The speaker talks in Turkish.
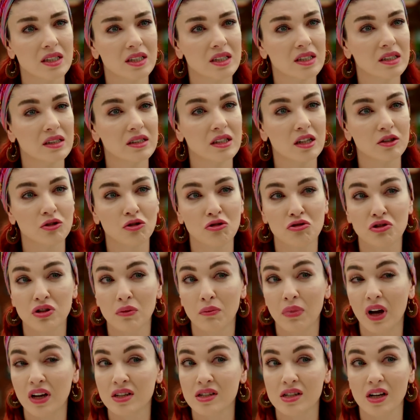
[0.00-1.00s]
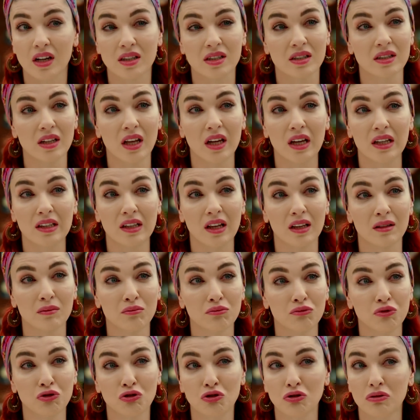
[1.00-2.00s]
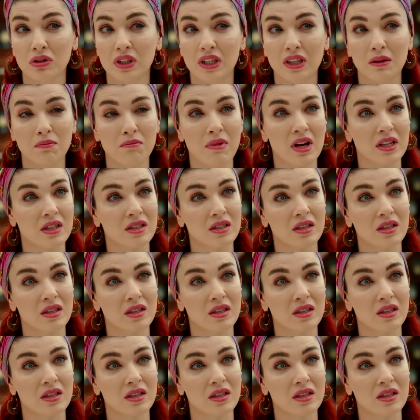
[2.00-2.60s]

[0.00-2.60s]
Yıllar önce başkasına giden bugün gitmez